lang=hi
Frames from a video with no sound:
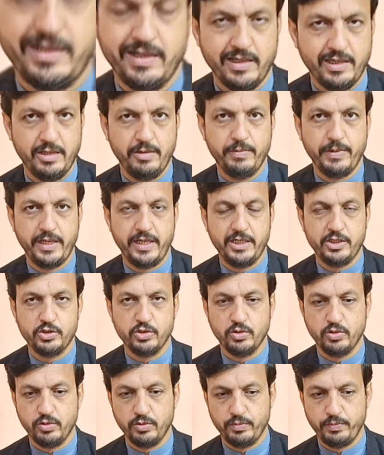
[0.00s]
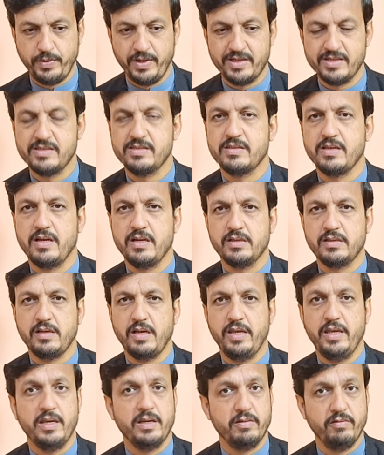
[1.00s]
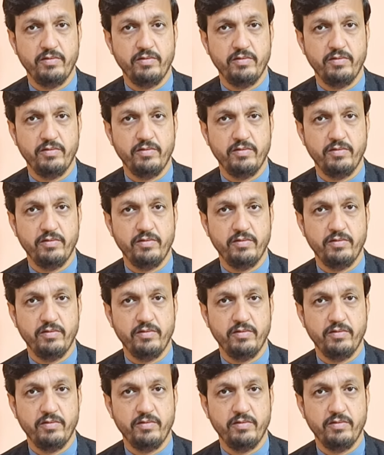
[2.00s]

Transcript: कि भाई जो पाकिस्तान का एक